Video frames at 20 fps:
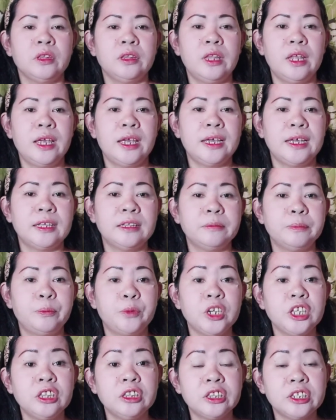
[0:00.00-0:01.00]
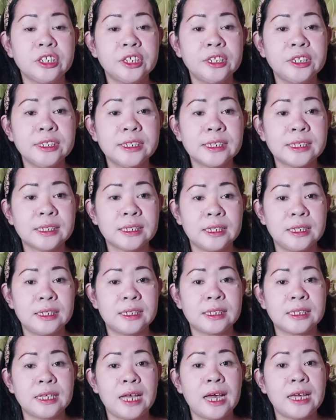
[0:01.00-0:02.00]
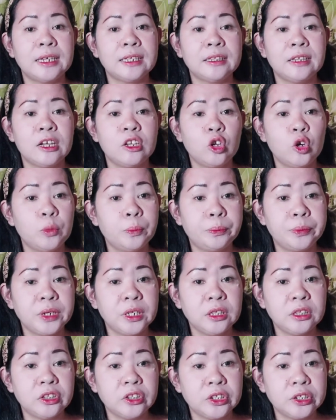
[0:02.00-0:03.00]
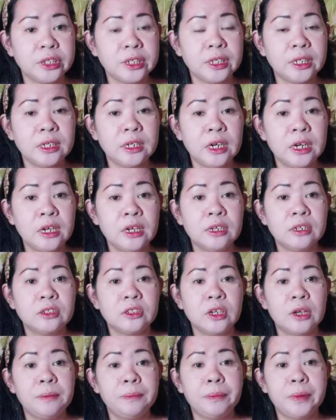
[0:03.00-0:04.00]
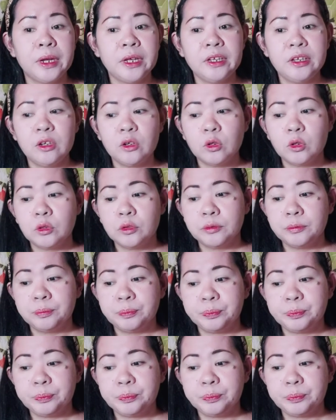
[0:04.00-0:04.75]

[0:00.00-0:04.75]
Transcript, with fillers: Then, printers is kahit anong printer. Siyempre, yung